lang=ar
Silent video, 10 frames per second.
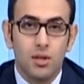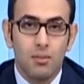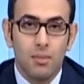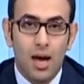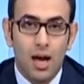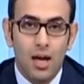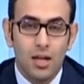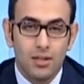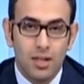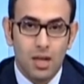مع
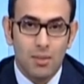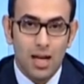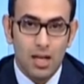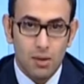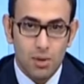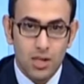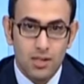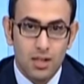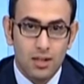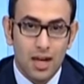السيد جمال علام
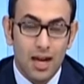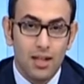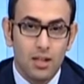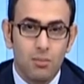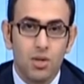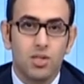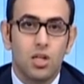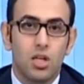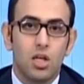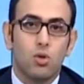رئيس الاتحاد
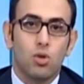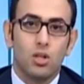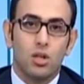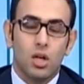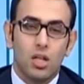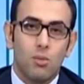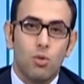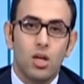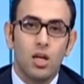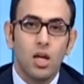المصري لكره القدم
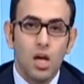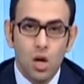واللي